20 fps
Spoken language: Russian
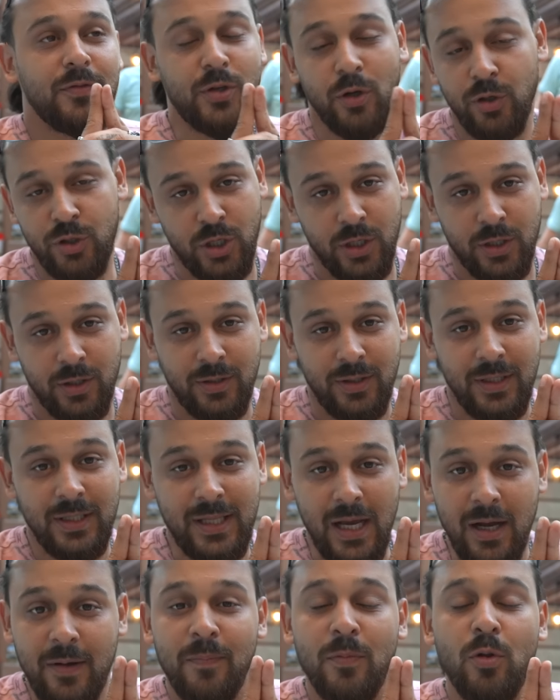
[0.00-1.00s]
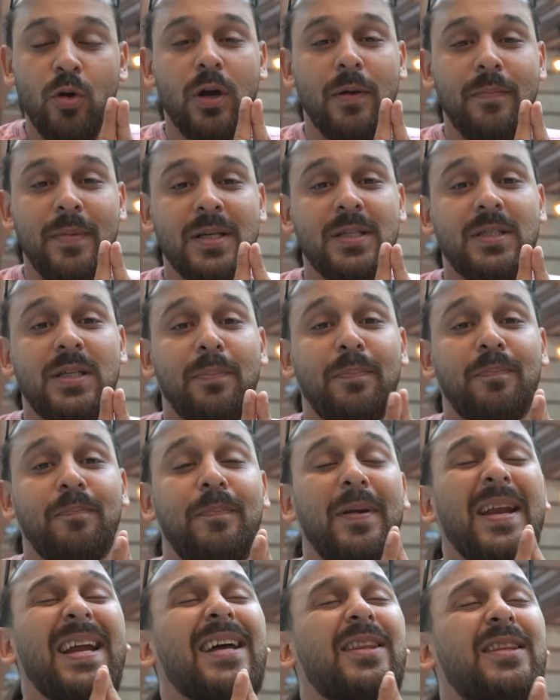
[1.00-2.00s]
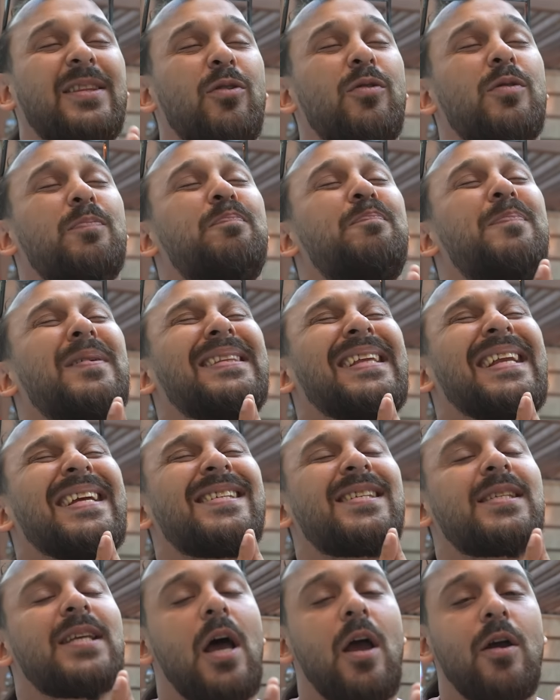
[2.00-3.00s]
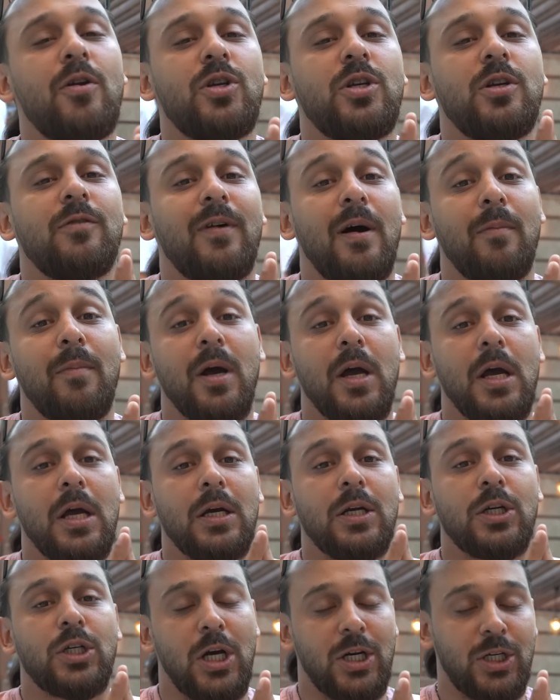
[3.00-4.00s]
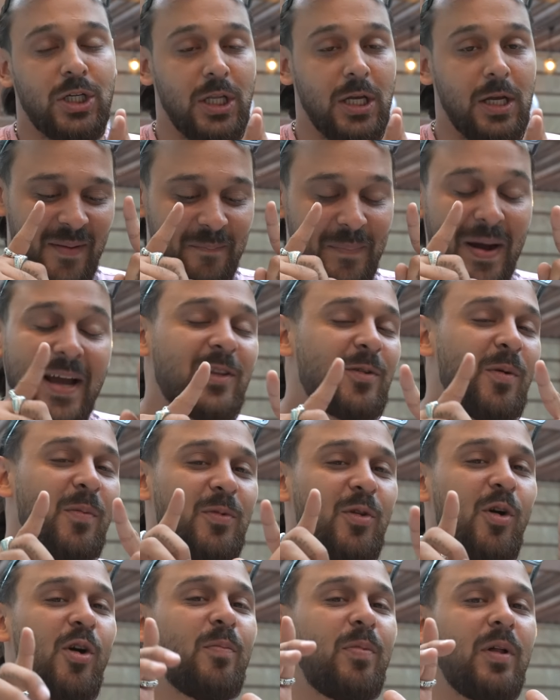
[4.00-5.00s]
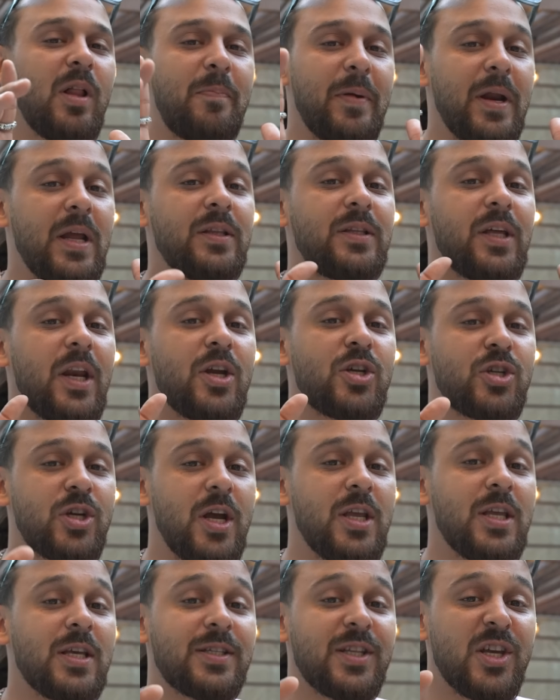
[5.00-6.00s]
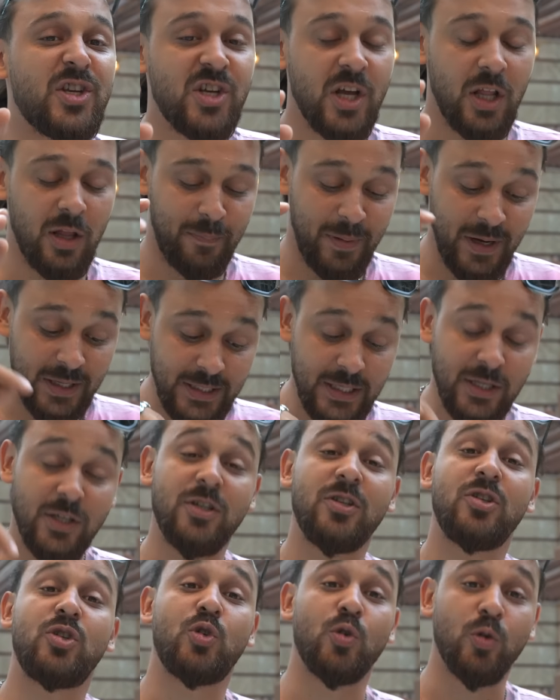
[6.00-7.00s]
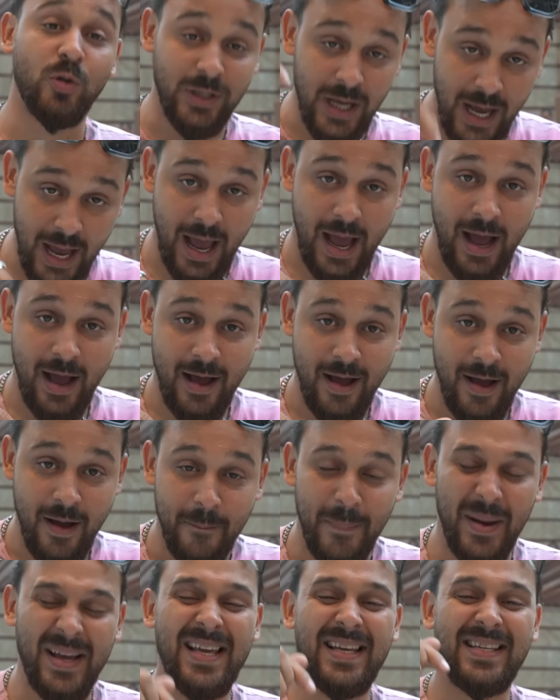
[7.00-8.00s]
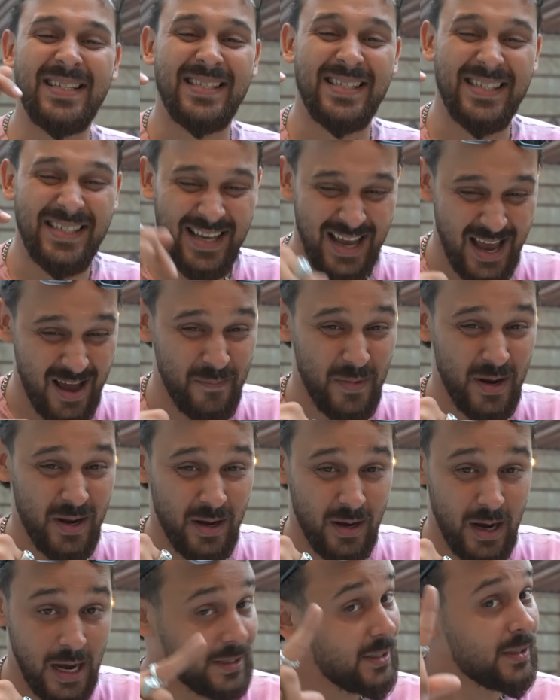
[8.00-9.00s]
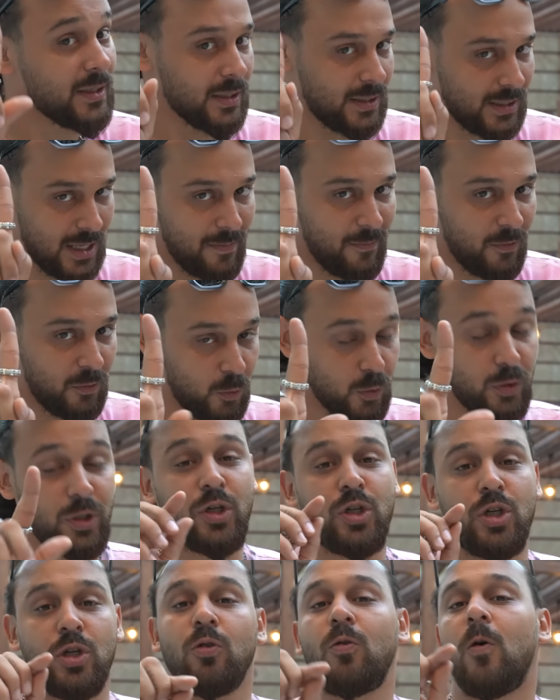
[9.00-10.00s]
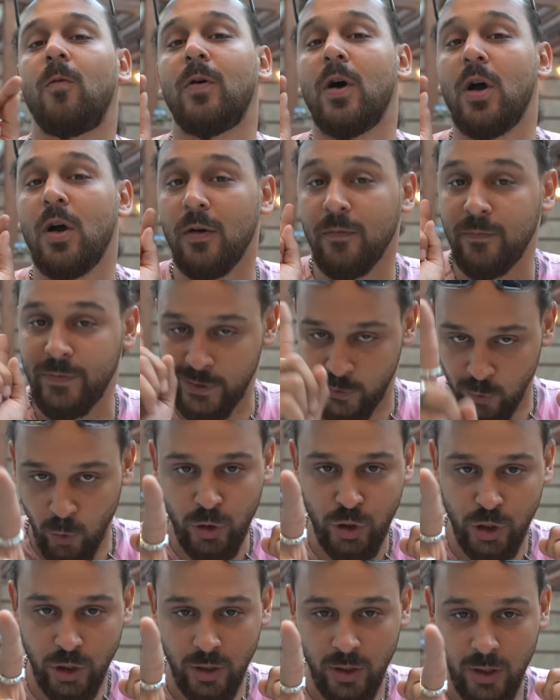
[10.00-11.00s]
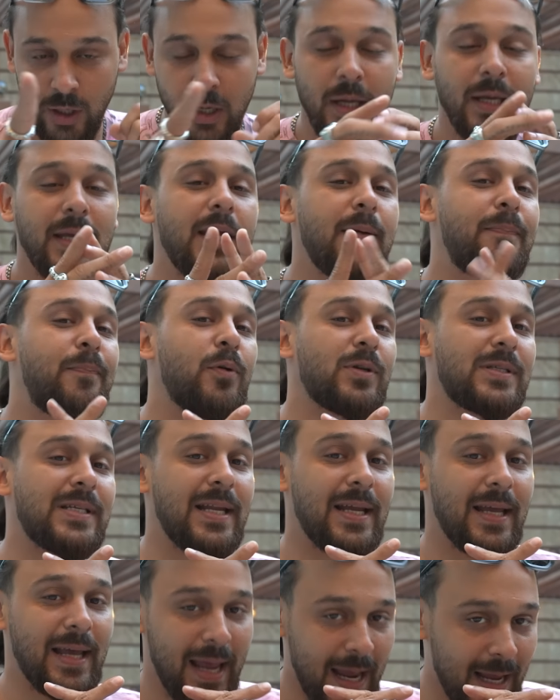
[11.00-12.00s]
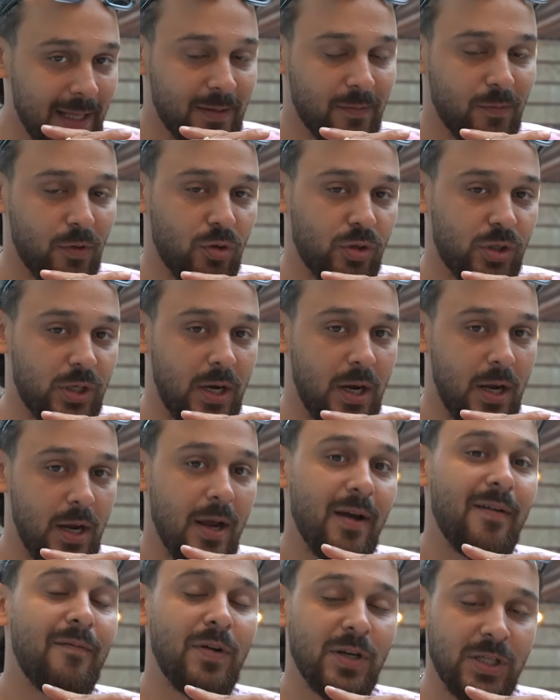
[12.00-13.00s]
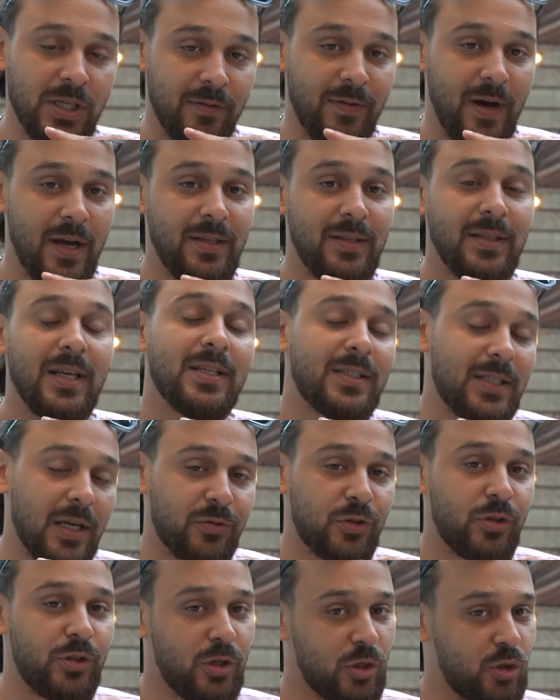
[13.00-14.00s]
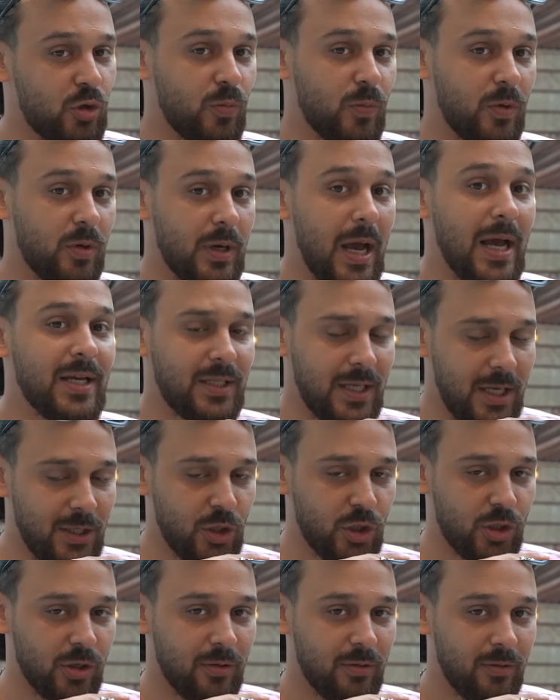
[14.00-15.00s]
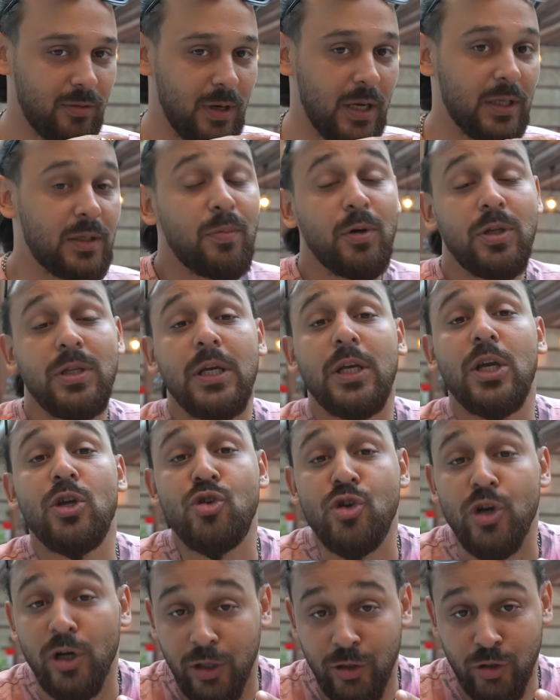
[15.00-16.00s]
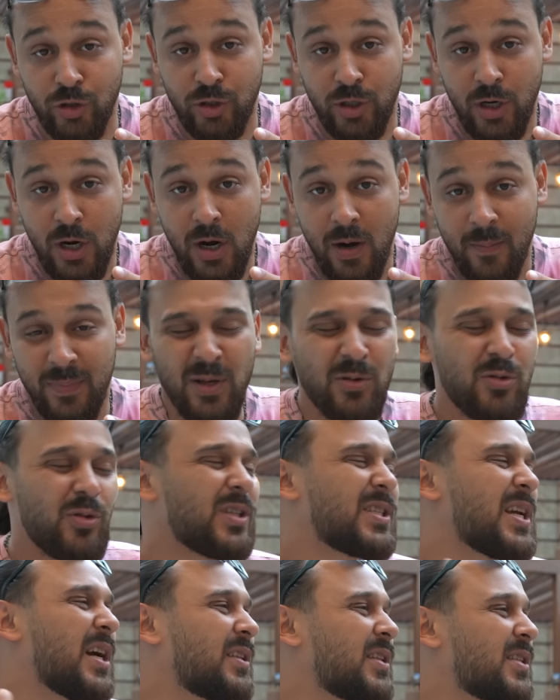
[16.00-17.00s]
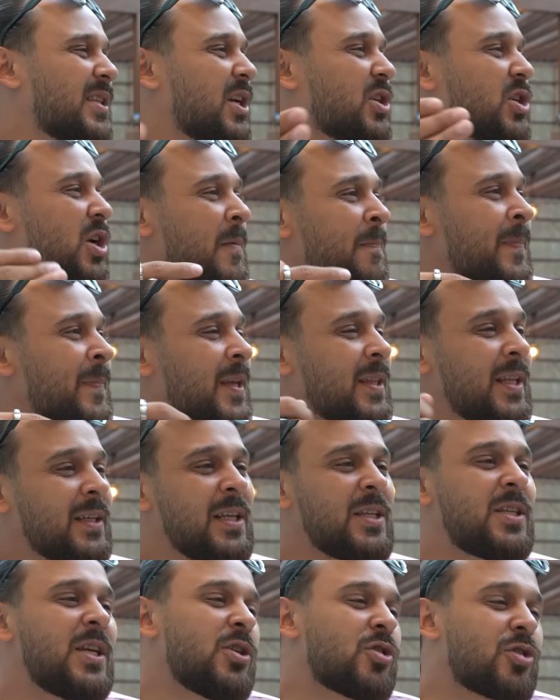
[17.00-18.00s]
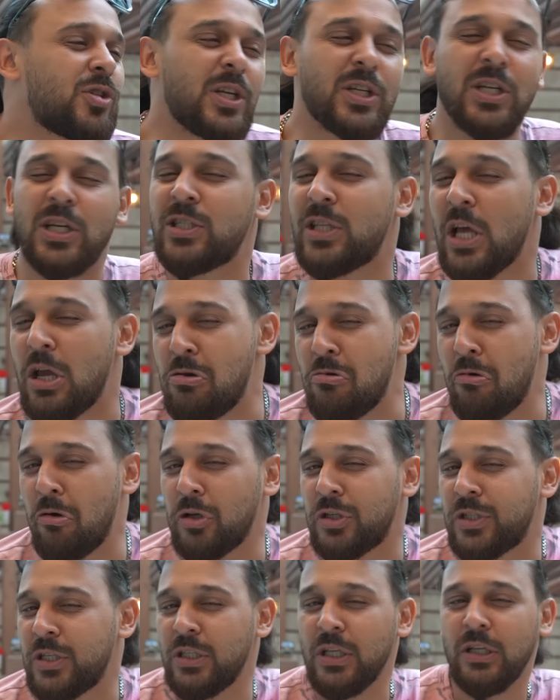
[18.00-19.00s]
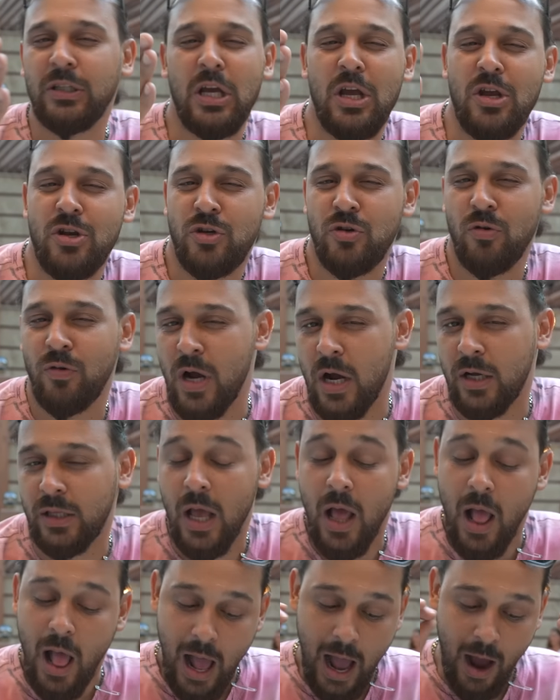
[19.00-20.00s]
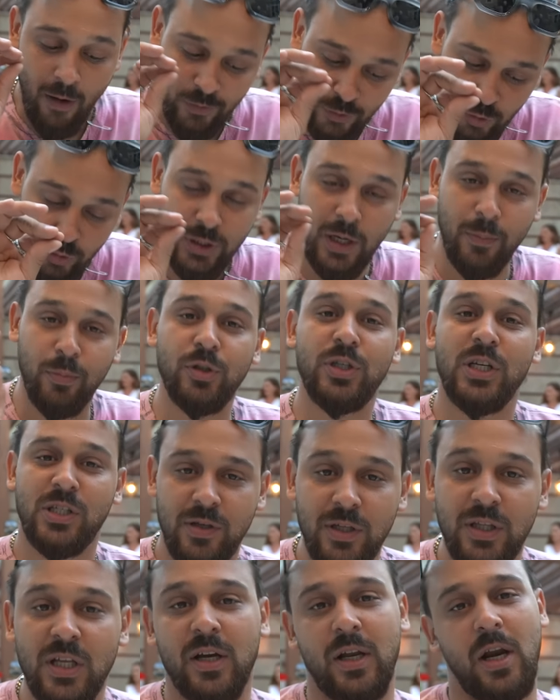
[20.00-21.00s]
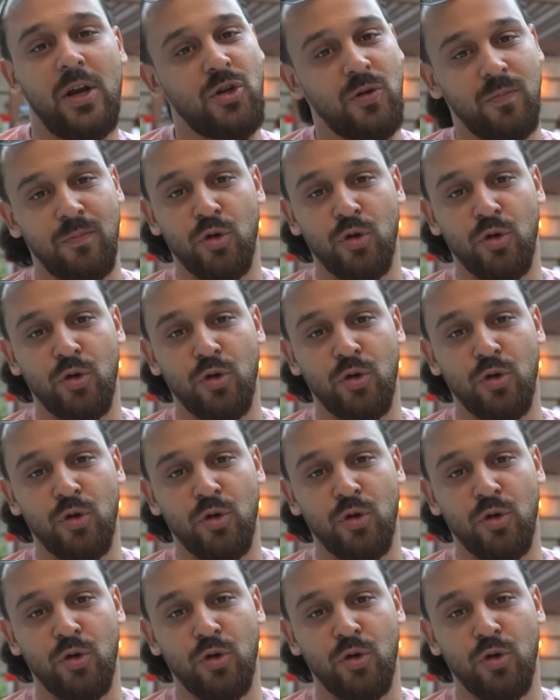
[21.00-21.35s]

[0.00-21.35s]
В Сочи не так много мест, где приготовят потрясающий вам шашлык. Поэтому мною было принято решение сначала прийти сюда, поесть самый, один из самых вкусных шашлыков в Сочи, и после этого уже выживать на оставшуюся сумму. А знаете что? Это будет некий челлендж. Потому что у нас как-то, знаешь, иногда денежка даже остается, иногда еще как А вот тут я буду действительно ограничен